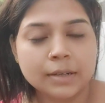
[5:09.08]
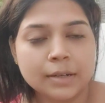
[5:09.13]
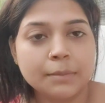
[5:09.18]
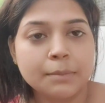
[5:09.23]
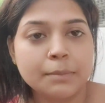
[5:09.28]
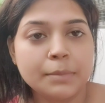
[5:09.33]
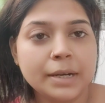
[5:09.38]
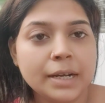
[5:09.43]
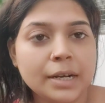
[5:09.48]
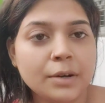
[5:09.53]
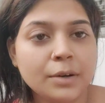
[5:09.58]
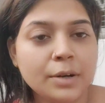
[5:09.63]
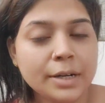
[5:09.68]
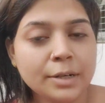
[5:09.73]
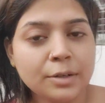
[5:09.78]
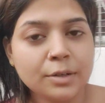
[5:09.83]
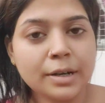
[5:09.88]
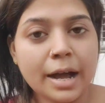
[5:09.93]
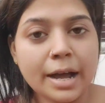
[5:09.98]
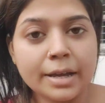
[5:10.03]
বিকেল হলে
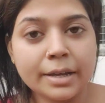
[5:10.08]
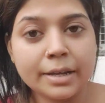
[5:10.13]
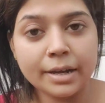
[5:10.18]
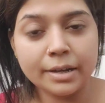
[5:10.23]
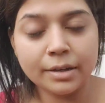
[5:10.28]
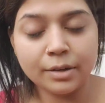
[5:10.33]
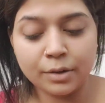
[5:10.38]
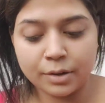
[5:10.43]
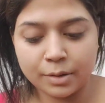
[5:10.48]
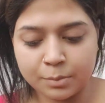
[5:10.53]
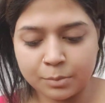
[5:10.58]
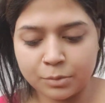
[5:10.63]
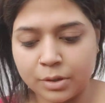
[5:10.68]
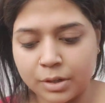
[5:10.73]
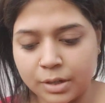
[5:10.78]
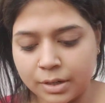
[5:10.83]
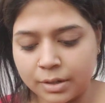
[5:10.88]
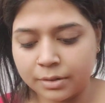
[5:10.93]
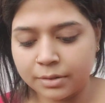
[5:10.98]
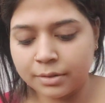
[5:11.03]
একটু খাই খাই করে
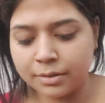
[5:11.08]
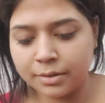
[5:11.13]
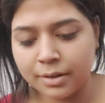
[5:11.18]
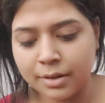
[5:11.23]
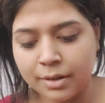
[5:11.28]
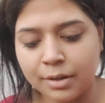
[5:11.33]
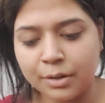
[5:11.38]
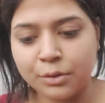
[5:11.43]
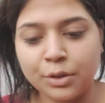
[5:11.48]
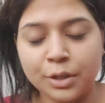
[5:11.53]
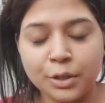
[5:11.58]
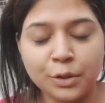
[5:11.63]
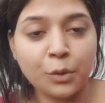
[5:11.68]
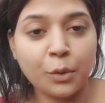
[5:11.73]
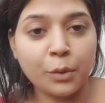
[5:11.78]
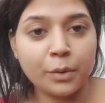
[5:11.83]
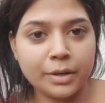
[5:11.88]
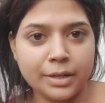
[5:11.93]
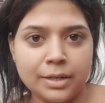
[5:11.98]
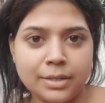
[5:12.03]
মনটা তো একটু
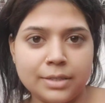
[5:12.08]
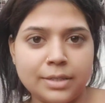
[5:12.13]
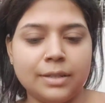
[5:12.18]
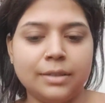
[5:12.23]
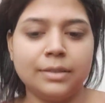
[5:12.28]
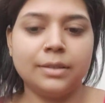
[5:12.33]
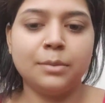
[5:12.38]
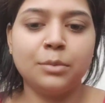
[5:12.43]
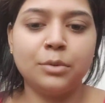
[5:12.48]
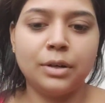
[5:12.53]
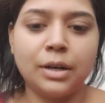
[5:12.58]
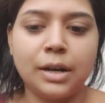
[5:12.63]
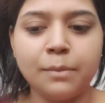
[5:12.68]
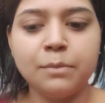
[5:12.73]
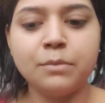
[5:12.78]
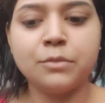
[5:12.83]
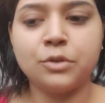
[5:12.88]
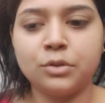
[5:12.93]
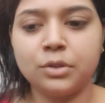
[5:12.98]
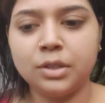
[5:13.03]
কোল্ড ড্রিঙ্কস আনতে বললাম
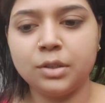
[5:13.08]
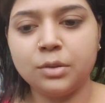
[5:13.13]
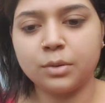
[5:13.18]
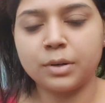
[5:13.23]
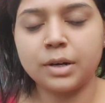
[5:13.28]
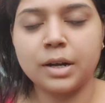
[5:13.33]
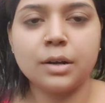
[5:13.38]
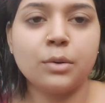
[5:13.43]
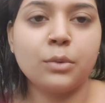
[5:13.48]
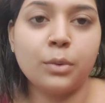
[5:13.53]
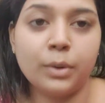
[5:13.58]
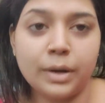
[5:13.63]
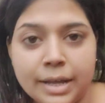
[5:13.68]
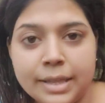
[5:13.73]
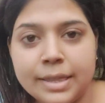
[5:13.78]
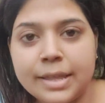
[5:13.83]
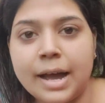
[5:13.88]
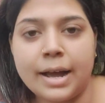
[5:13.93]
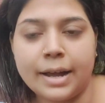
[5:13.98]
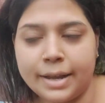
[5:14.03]
যদি দোকান খোলা
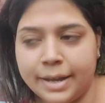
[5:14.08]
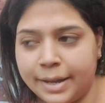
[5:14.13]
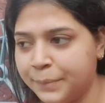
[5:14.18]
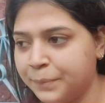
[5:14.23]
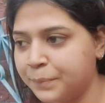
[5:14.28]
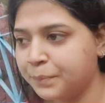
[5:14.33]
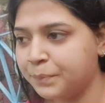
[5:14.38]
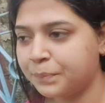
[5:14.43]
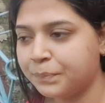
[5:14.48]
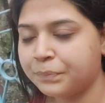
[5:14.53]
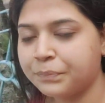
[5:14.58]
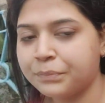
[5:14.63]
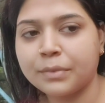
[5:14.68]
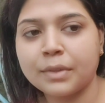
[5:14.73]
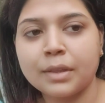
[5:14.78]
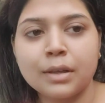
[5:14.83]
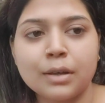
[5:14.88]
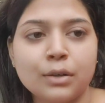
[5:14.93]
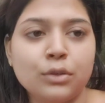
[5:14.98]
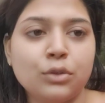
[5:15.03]
থাকে
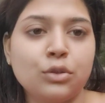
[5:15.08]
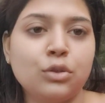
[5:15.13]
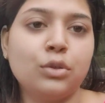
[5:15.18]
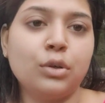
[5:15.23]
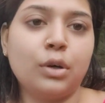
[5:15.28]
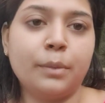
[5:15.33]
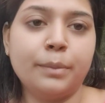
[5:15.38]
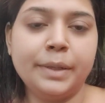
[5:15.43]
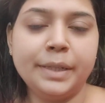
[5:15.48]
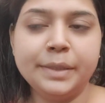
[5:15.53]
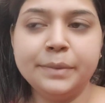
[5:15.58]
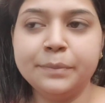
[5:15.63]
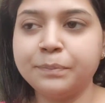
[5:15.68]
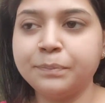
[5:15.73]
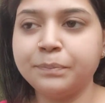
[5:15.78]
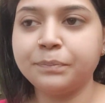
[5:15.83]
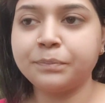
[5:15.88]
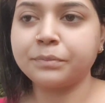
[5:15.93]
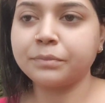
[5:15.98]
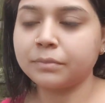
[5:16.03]
তবেই
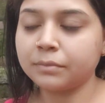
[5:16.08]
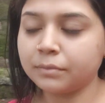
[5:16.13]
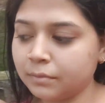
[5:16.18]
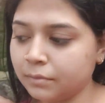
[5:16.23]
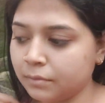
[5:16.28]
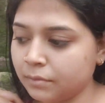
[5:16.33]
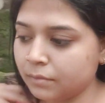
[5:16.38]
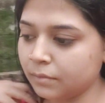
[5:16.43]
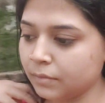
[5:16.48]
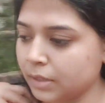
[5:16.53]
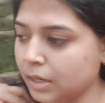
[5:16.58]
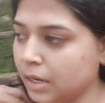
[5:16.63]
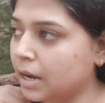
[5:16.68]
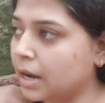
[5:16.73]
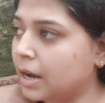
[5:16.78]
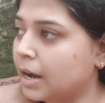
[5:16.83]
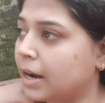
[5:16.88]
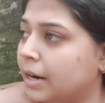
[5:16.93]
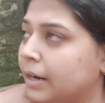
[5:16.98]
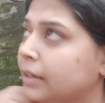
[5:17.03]

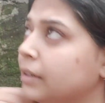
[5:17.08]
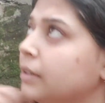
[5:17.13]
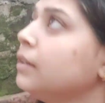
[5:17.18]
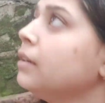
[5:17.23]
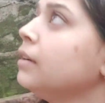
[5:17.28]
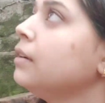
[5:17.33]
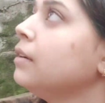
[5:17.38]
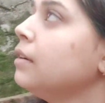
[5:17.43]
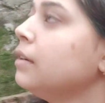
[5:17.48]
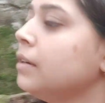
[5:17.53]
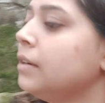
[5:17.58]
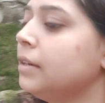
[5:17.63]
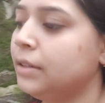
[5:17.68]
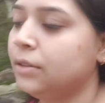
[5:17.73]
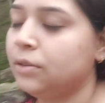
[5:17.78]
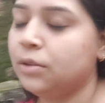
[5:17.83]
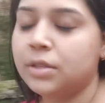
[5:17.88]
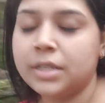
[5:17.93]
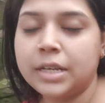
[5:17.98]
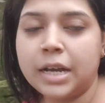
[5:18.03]
আর
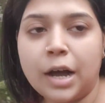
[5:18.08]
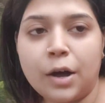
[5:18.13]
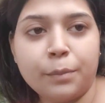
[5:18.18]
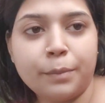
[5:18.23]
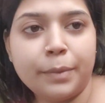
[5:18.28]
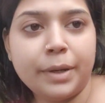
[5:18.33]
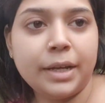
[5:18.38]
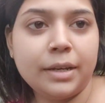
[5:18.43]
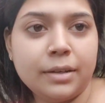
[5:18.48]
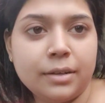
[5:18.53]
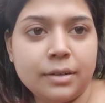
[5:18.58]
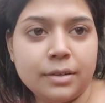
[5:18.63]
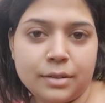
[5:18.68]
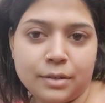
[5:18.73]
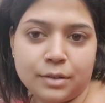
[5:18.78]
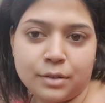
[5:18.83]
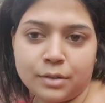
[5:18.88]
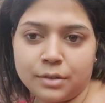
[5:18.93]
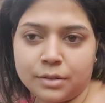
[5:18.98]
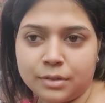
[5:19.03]
চাউমিন
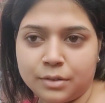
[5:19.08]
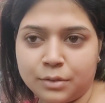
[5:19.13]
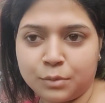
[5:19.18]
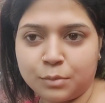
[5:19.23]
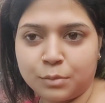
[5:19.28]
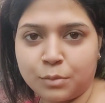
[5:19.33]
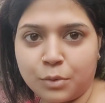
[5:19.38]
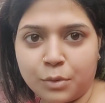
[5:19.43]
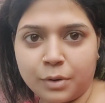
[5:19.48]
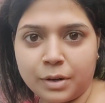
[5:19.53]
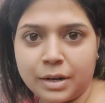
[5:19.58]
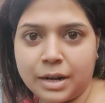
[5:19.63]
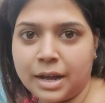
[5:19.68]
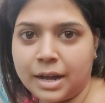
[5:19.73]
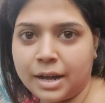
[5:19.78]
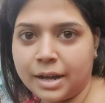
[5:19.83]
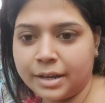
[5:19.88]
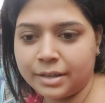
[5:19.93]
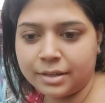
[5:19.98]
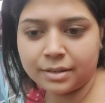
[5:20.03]
একটু
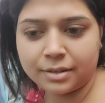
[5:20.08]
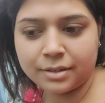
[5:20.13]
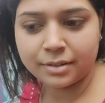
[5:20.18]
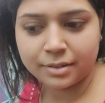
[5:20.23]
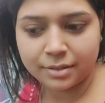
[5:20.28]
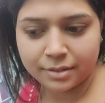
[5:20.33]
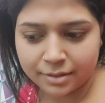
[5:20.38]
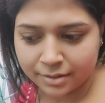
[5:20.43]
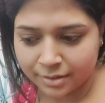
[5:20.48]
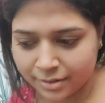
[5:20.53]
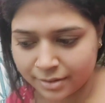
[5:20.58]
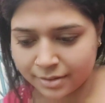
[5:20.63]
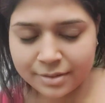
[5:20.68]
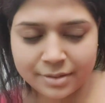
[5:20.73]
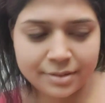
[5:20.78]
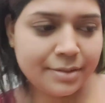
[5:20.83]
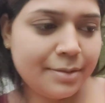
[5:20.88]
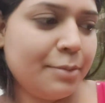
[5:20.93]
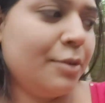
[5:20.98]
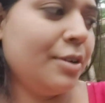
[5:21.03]
মোগলাই
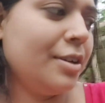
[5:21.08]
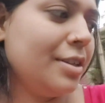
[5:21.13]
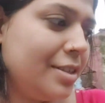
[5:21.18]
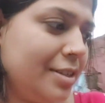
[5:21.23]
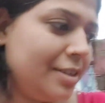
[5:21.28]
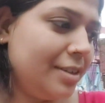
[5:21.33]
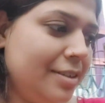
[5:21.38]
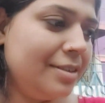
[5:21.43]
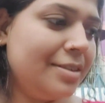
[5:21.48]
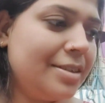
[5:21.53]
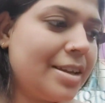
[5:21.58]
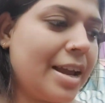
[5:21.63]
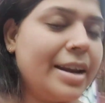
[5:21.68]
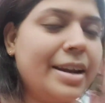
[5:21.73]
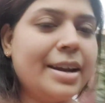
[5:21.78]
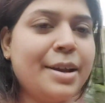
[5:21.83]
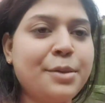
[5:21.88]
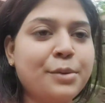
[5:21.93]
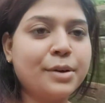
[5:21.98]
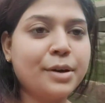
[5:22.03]
বলেছি জানি
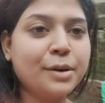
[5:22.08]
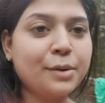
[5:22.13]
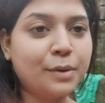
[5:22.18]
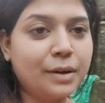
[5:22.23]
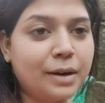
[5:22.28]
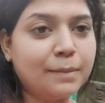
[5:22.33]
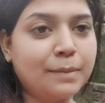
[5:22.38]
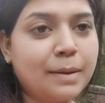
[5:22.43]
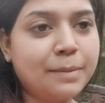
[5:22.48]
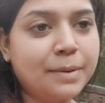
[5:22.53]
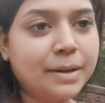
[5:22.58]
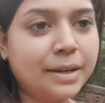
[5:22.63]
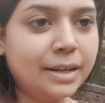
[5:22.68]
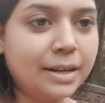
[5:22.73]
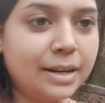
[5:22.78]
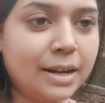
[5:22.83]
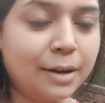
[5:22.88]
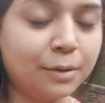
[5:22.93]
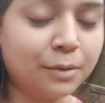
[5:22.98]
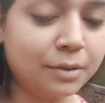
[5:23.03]
না দোকান খোলা পাবে কি
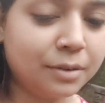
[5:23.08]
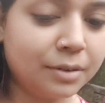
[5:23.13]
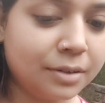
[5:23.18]
না এখন